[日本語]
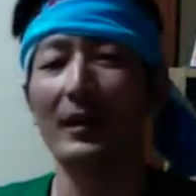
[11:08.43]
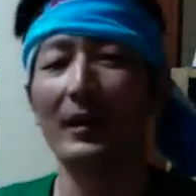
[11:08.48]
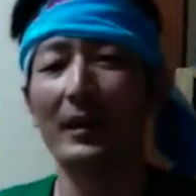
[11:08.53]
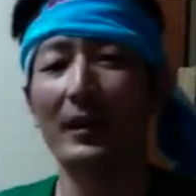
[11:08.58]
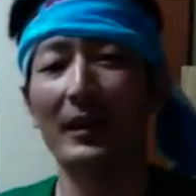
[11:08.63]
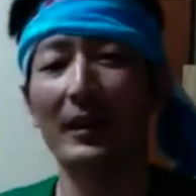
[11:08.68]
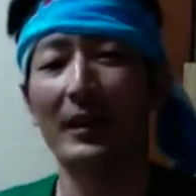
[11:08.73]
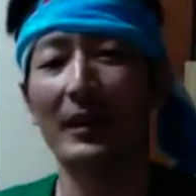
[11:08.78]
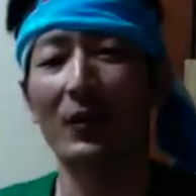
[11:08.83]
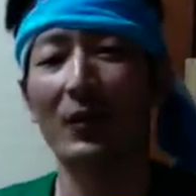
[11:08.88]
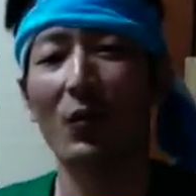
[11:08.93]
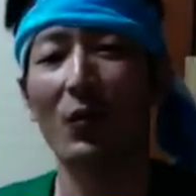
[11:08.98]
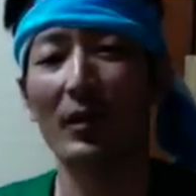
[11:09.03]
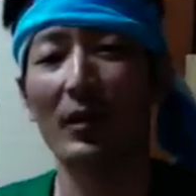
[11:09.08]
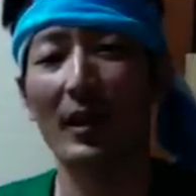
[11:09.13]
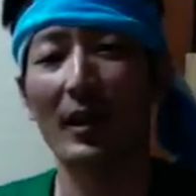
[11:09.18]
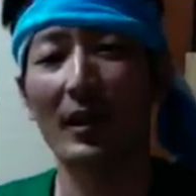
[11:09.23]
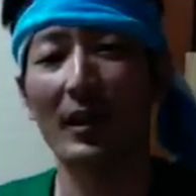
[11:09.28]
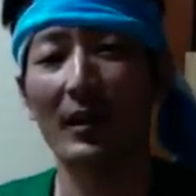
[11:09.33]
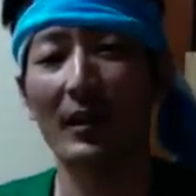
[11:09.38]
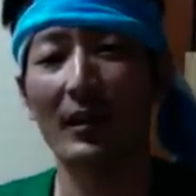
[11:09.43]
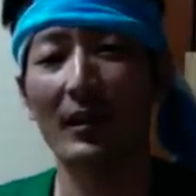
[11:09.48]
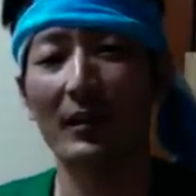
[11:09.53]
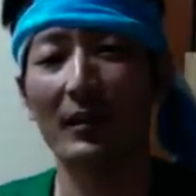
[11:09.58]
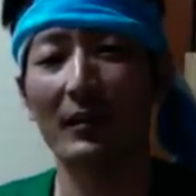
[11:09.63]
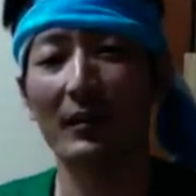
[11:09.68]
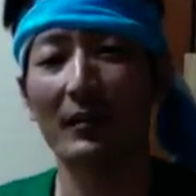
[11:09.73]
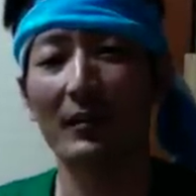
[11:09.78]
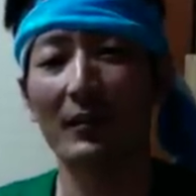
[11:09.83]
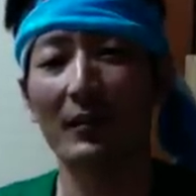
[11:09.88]
えー、包
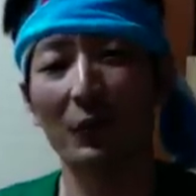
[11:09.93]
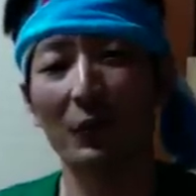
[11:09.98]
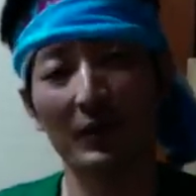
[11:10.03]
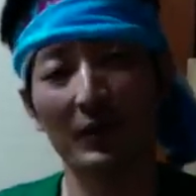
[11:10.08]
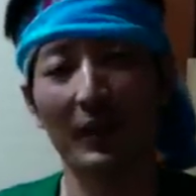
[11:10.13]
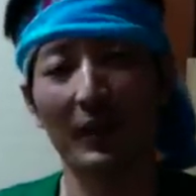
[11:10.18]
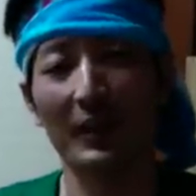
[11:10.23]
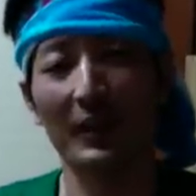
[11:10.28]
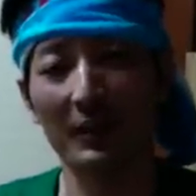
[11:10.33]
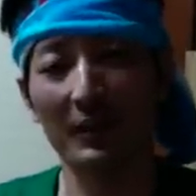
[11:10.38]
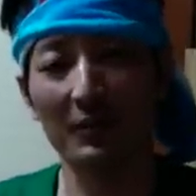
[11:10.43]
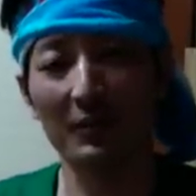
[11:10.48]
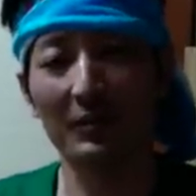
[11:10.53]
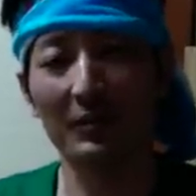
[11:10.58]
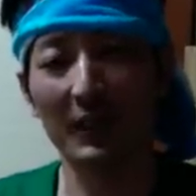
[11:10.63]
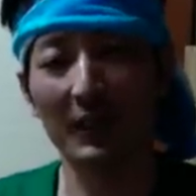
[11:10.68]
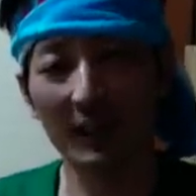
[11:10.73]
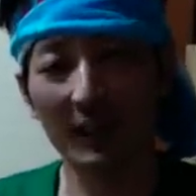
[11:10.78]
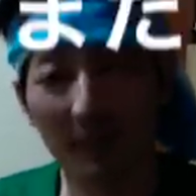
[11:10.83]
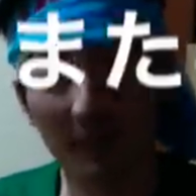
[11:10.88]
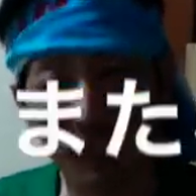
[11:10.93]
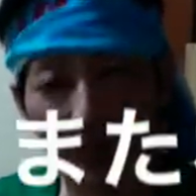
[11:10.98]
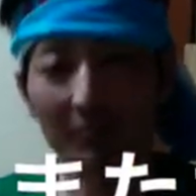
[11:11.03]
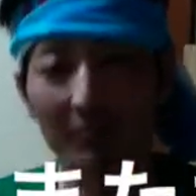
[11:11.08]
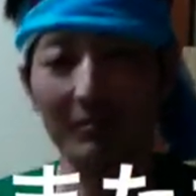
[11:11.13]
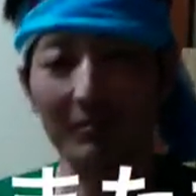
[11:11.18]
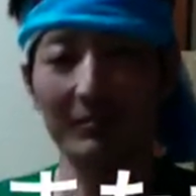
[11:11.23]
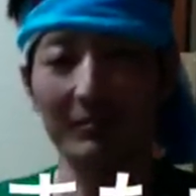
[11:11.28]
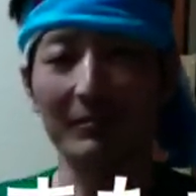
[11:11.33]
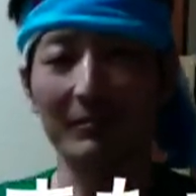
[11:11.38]
茎矯正リング使ってみた。
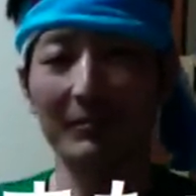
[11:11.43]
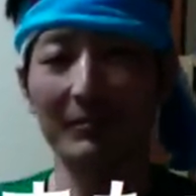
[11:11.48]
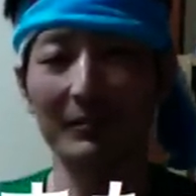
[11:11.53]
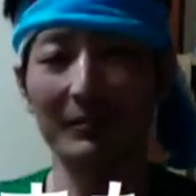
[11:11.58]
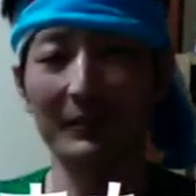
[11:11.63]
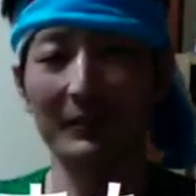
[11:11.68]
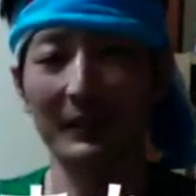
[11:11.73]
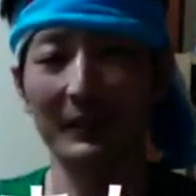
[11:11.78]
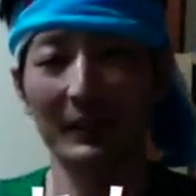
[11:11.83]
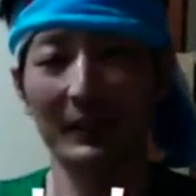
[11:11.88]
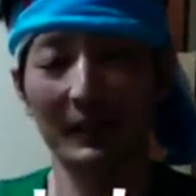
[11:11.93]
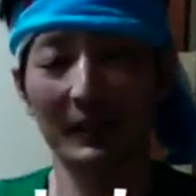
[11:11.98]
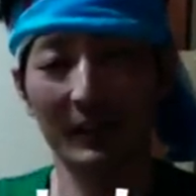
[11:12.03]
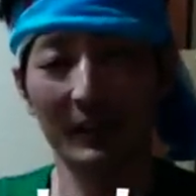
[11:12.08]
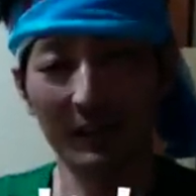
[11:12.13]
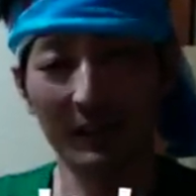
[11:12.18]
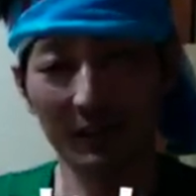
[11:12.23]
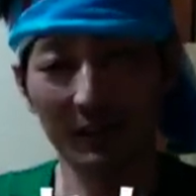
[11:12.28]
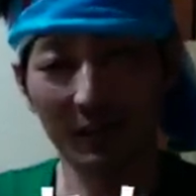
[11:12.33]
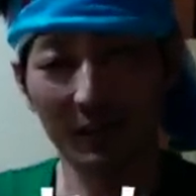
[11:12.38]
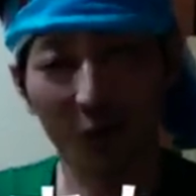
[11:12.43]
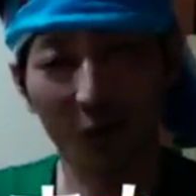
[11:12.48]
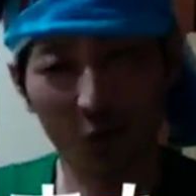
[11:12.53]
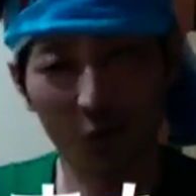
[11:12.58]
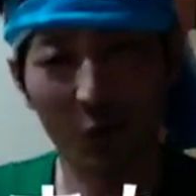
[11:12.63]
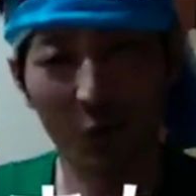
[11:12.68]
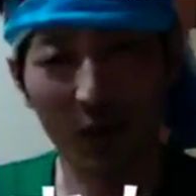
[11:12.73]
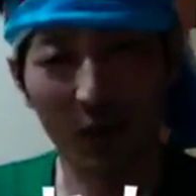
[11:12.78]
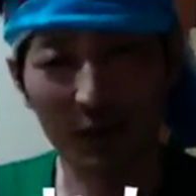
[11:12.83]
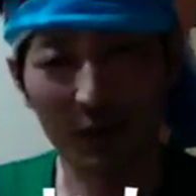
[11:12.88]
今日
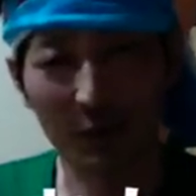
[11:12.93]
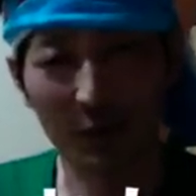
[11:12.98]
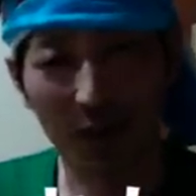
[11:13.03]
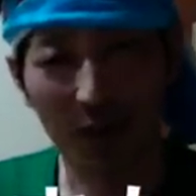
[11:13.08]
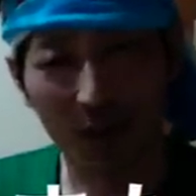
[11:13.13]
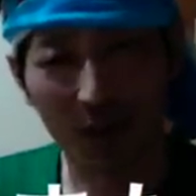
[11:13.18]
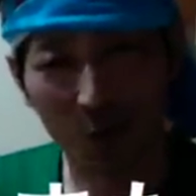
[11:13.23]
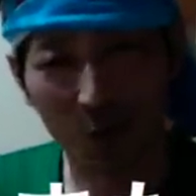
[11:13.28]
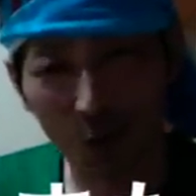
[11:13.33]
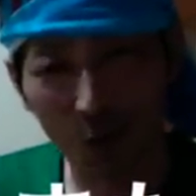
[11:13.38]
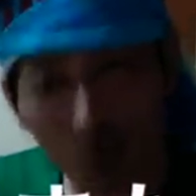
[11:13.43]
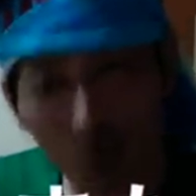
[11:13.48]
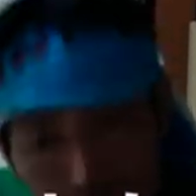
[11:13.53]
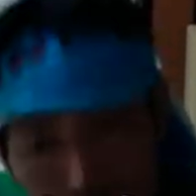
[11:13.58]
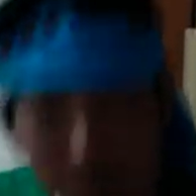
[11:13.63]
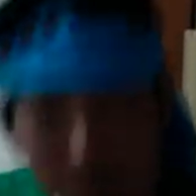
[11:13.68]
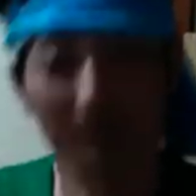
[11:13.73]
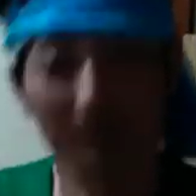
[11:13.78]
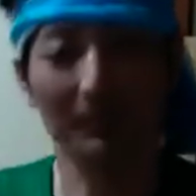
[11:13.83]
のお話はこれで終わり